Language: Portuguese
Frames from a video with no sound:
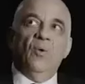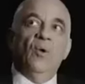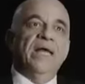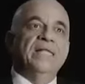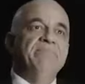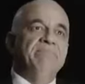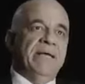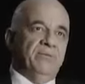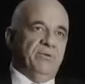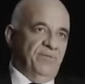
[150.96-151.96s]
o
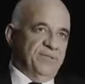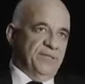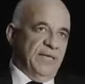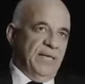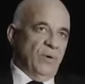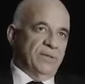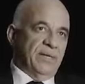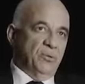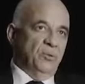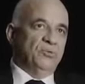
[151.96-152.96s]
rendimento que você tem
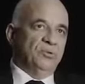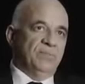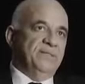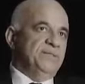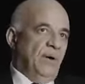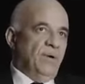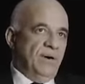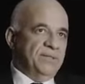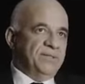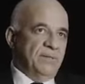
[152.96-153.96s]
enquanto adulto, mas isso
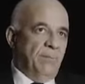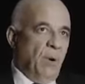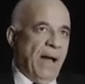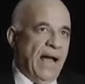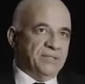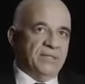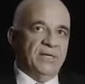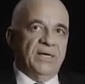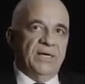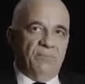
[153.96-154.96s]
é, isso é uma bobagem.
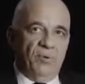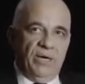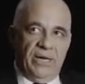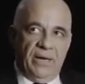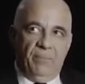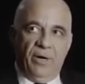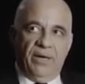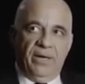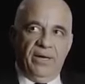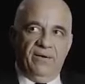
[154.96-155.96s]
Por quê?
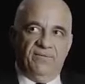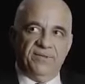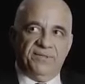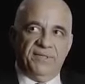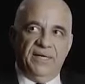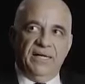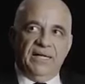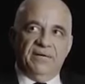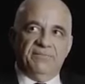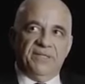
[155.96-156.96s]
Porque você,
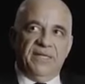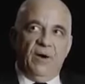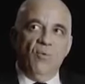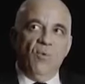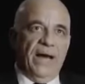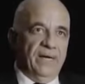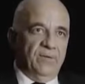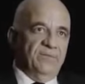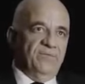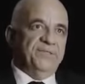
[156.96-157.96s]
você tem alguma renda
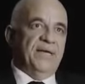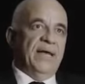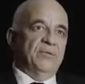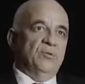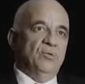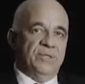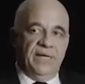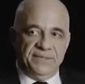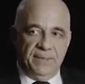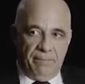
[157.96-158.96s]
quando você é adulto,
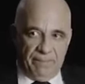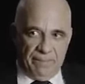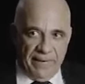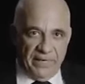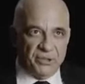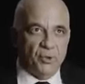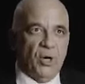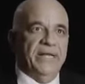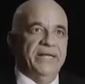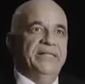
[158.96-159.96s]
e essa
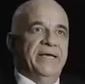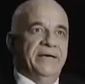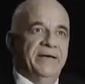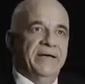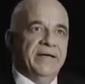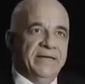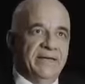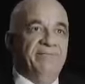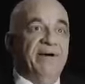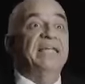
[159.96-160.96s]
pré-história inteira,
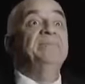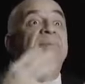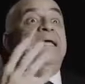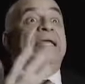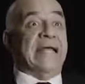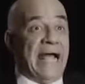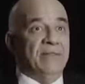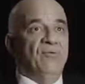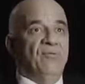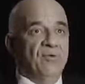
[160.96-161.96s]
que vai
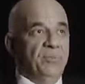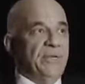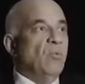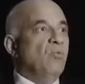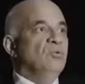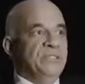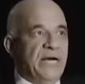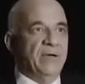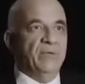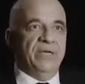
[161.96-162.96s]
explicar, no fundo, porque alguns
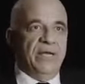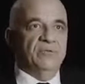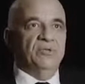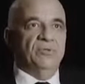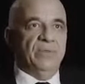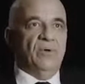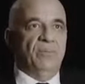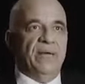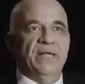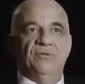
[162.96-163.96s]
ganham 500 mil
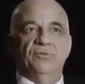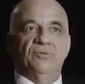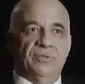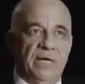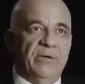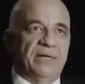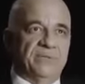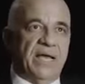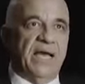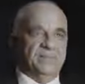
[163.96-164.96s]
ao mês e outros ganham
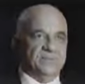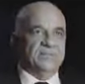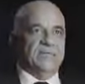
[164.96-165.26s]
500 reais.